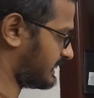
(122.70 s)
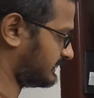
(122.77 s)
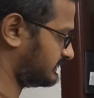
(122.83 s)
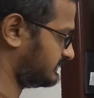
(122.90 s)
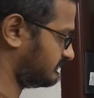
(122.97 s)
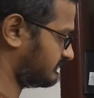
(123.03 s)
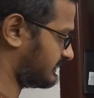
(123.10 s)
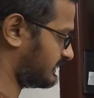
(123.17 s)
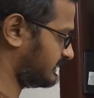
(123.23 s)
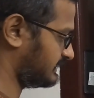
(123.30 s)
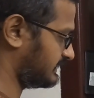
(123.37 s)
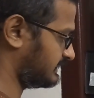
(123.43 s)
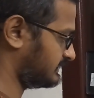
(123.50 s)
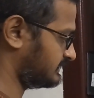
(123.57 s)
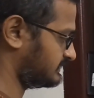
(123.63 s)
ஆக்டிவ் ஹை
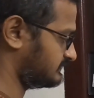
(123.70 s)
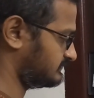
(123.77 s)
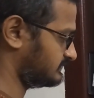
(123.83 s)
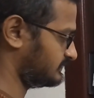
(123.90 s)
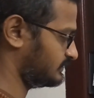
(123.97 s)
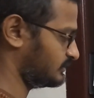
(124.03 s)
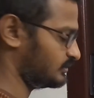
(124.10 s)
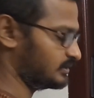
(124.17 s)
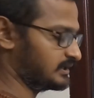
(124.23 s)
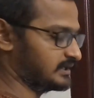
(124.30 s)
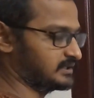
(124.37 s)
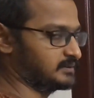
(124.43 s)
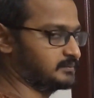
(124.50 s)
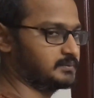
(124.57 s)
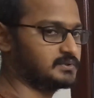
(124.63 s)
லைன் இது வந்து லோ
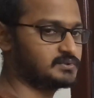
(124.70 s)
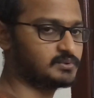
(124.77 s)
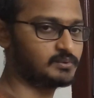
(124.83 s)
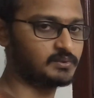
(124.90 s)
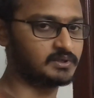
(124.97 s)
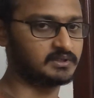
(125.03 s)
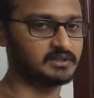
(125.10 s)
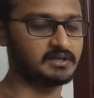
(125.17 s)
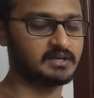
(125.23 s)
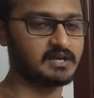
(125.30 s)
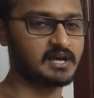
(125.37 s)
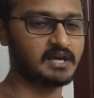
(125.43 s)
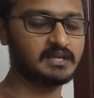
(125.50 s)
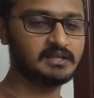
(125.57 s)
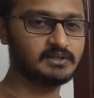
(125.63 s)
லைன் அப்படின்னு சொல்லுவாங்க
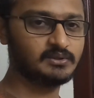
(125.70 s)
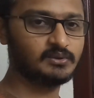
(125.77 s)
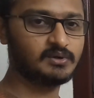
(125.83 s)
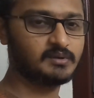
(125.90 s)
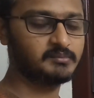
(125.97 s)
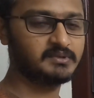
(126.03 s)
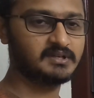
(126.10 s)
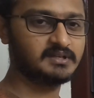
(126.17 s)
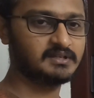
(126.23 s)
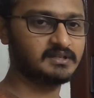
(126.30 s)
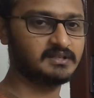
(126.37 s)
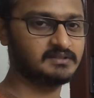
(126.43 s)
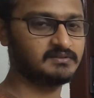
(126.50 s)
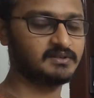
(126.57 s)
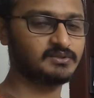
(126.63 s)
ஹை லோ அப்படின்னா
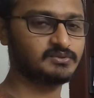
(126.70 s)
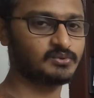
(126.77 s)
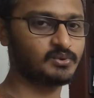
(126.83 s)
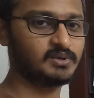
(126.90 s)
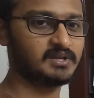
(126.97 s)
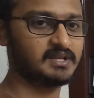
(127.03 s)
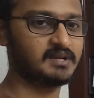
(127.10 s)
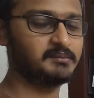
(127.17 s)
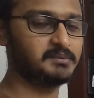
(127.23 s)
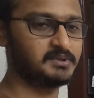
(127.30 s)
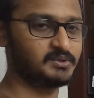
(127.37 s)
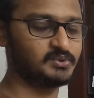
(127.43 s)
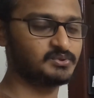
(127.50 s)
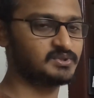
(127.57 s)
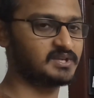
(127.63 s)
நீங்கள் இது வரைக்கும் சொல்லலையே
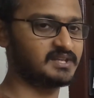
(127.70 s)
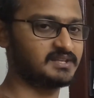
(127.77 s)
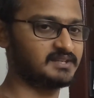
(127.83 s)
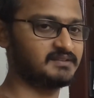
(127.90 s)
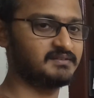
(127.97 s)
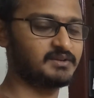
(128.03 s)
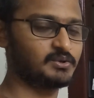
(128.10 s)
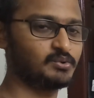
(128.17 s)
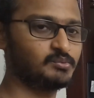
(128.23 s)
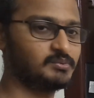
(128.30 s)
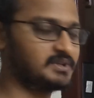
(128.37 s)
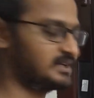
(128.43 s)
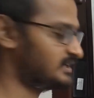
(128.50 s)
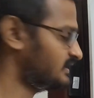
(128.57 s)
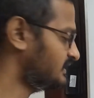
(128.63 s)
அப்படின்னு யோசிக்காதீங்க வேறு ஒன்றும்
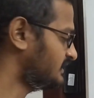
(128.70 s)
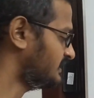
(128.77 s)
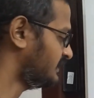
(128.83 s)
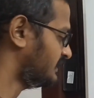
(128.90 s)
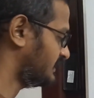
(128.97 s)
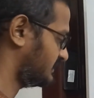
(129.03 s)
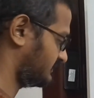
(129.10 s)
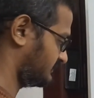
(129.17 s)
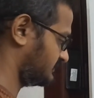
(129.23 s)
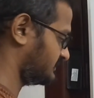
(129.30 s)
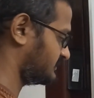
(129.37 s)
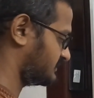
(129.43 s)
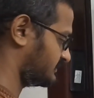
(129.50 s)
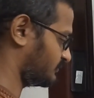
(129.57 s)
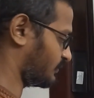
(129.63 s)
இல்லை இது வந்து
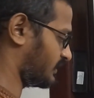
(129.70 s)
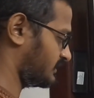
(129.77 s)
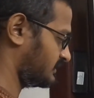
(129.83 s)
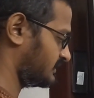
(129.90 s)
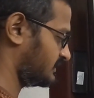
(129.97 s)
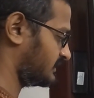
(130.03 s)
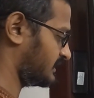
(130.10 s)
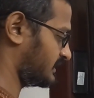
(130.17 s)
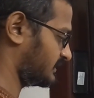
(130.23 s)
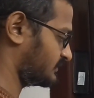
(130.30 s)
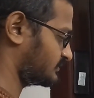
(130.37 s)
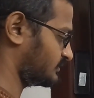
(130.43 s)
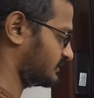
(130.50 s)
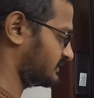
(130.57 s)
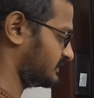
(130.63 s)
ஒன்றுன்னு நான்
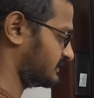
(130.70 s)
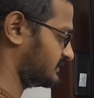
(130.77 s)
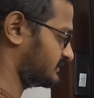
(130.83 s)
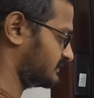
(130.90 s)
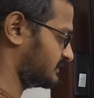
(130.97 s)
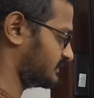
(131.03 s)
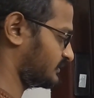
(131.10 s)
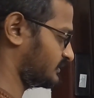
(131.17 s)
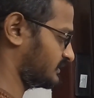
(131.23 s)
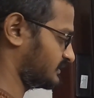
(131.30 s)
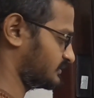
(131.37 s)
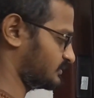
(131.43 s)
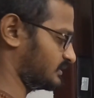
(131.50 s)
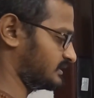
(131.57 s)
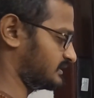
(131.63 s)
எடுக்க சொல்லியிருந்தேன் இது ஜீரோன்னு
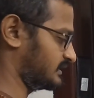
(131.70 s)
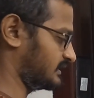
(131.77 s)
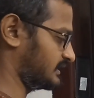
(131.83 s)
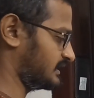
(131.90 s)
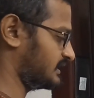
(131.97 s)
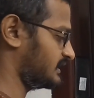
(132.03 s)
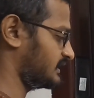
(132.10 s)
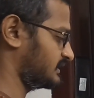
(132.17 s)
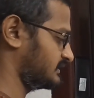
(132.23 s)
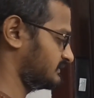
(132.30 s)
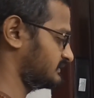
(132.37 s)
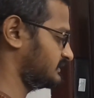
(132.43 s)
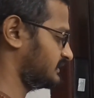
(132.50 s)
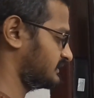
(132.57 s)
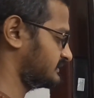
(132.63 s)
எடுக்க சொல்லியிருந்தேன் இல்லையா இது
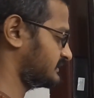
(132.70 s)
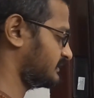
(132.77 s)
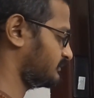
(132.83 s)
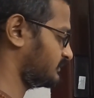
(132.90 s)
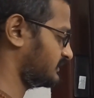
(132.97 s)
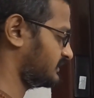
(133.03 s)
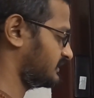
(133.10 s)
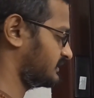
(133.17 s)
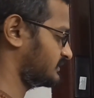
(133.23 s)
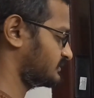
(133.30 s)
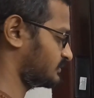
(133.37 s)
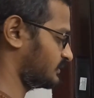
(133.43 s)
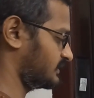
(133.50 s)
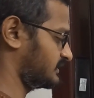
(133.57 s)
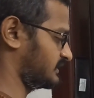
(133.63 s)
வந்து எக்ஸாம்பிளுக்கு எடுக்க
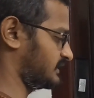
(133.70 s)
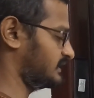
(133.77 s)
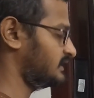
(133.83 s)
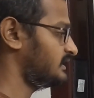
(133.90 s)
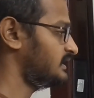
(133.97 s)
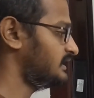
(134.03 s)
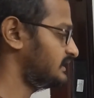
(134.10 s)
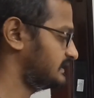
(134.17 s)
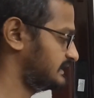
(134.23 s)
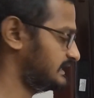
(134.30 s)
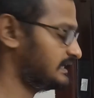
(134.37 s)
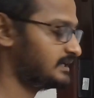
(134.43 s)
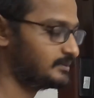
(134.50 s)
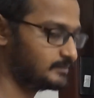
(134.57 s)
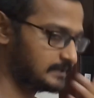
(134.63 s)
சொல்லியிருந்தேன்
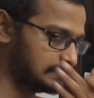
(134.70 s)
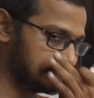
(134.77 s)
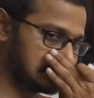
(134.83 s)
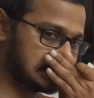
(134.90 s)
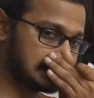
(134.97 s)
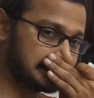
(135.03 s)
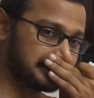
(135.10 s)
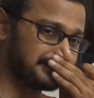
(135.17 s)
ஏன் அப்படின்னா